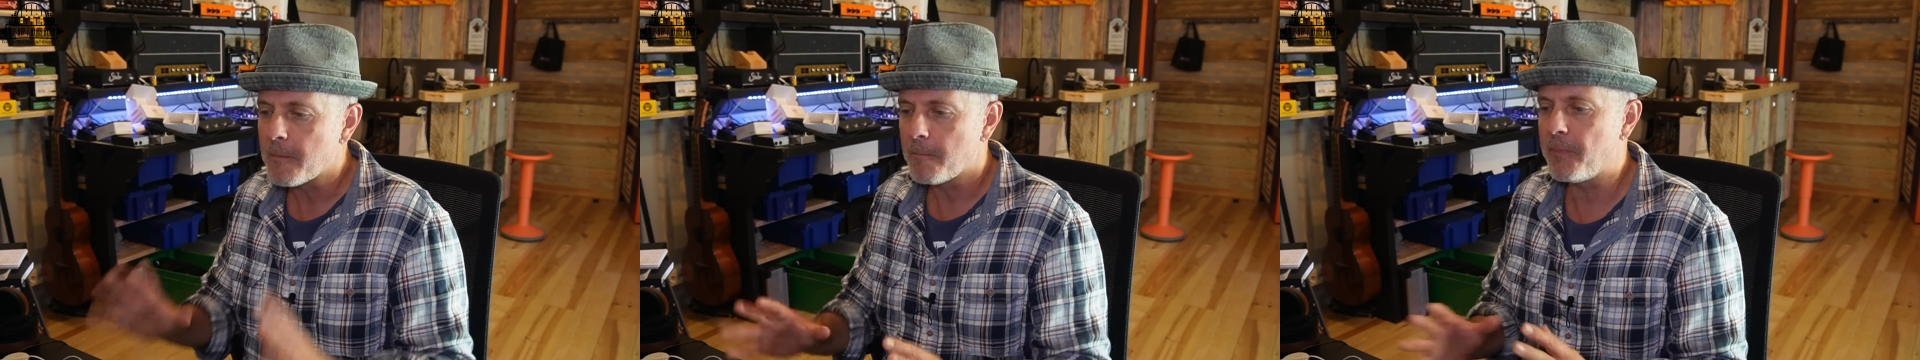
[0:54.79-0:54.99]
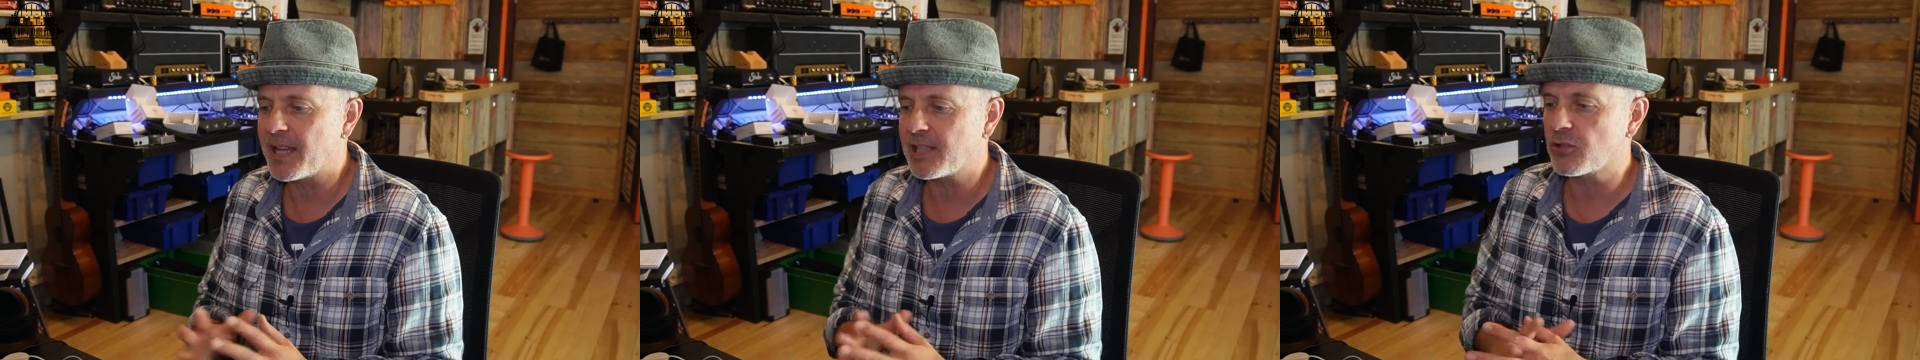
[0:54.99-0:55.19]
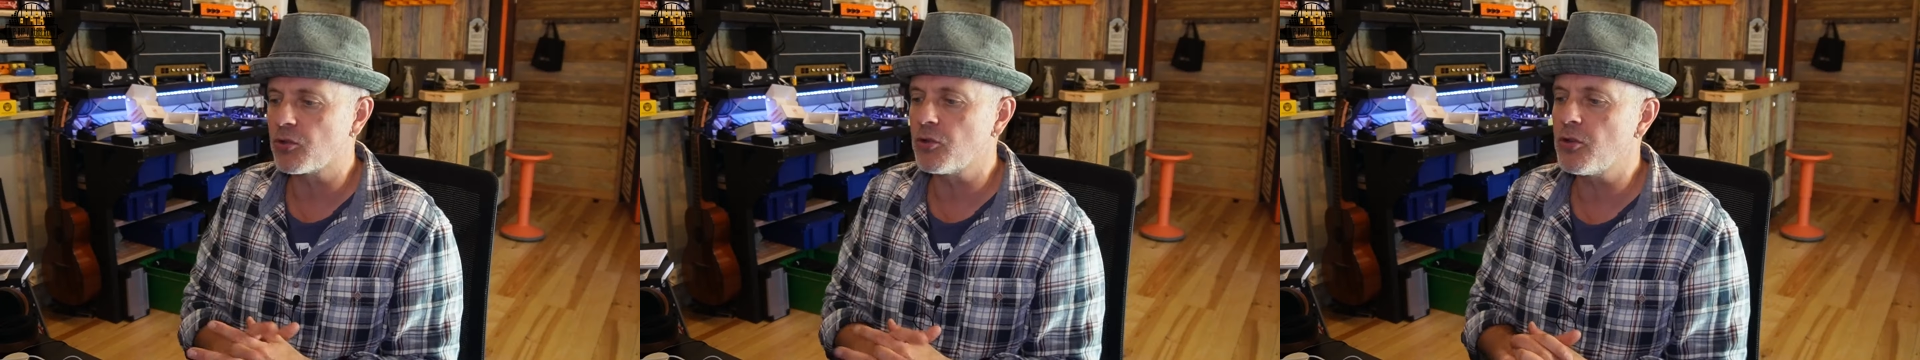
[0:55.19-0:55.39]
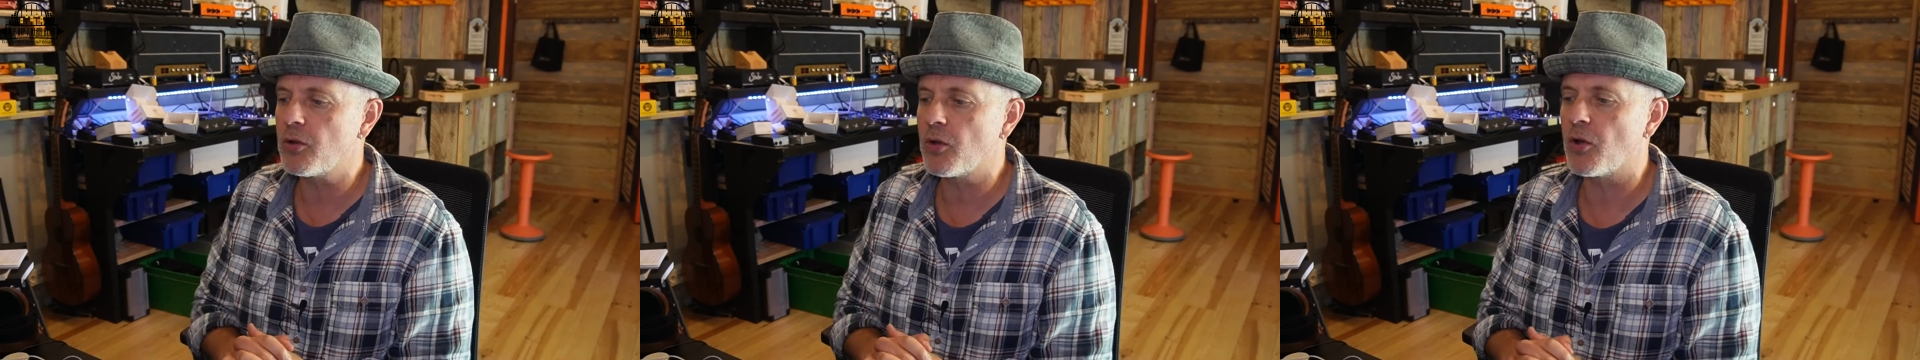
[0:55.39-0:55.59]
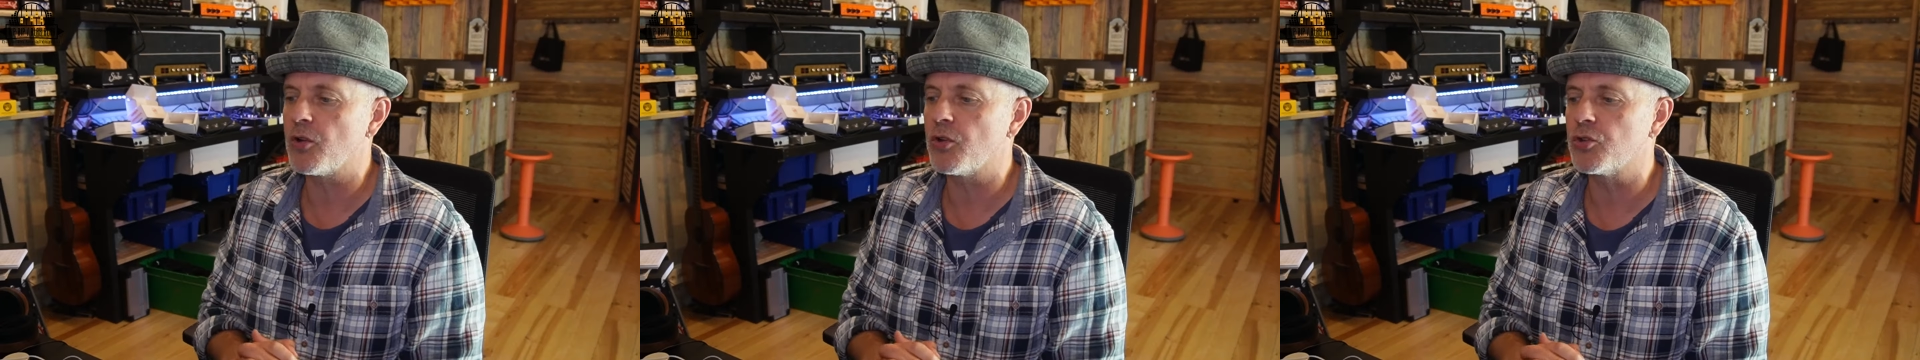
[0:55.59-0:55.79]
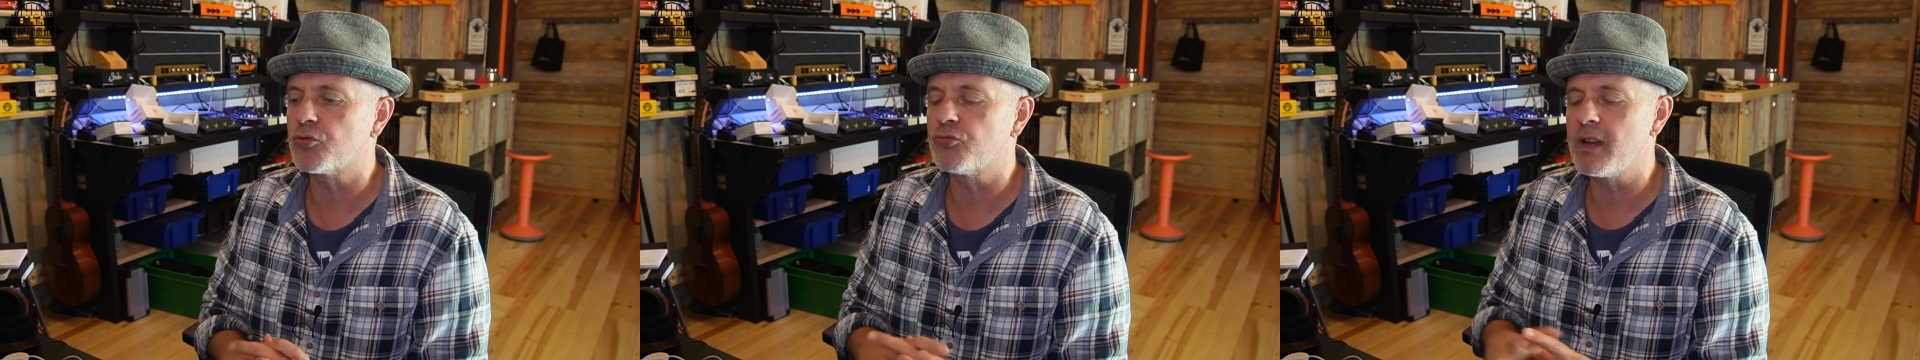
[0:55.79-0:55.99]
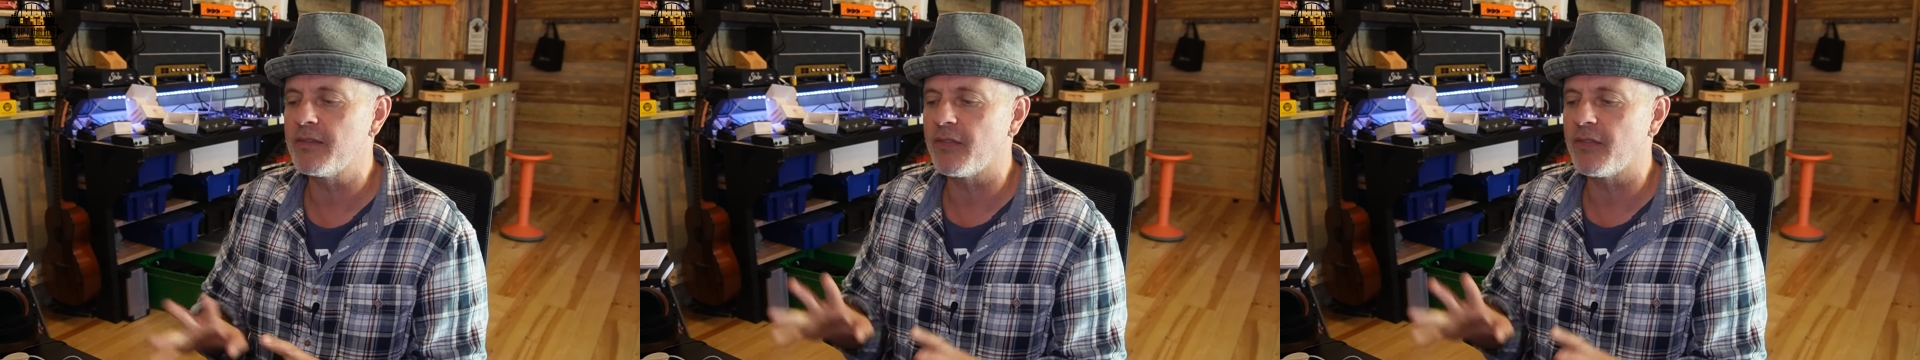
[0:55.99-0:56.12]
parce que euh, je voulais